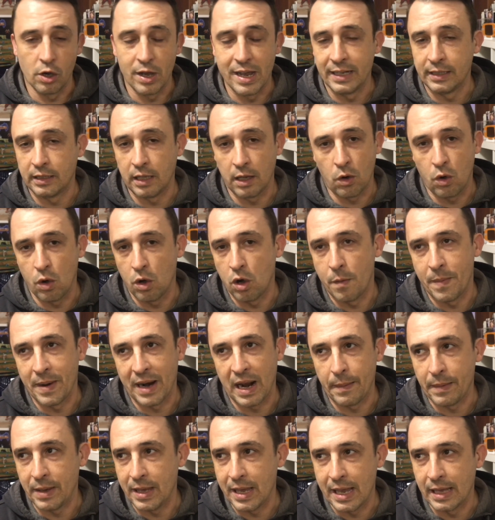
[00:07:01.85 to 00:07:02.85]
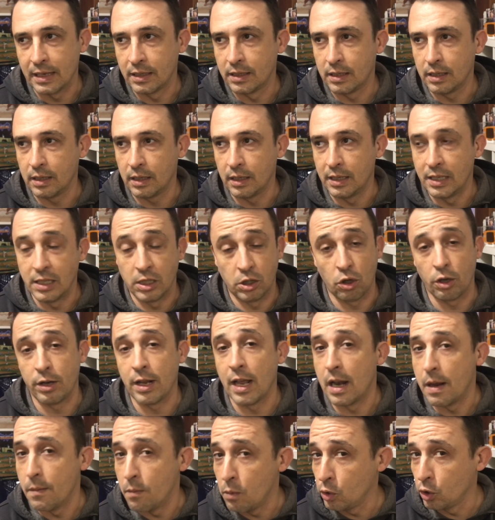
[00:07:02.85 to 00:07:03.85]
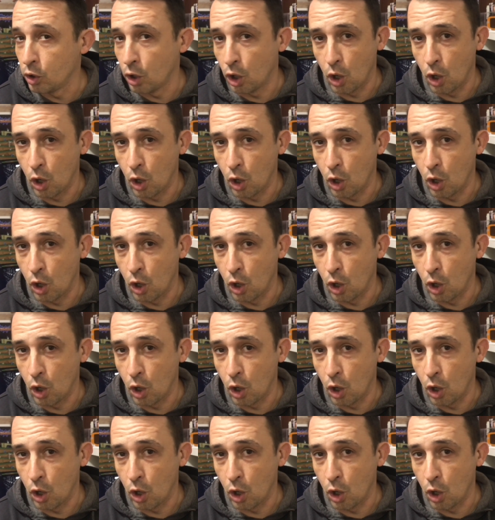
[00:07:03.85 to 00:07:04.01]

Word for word: este juego para mí es historia del mundo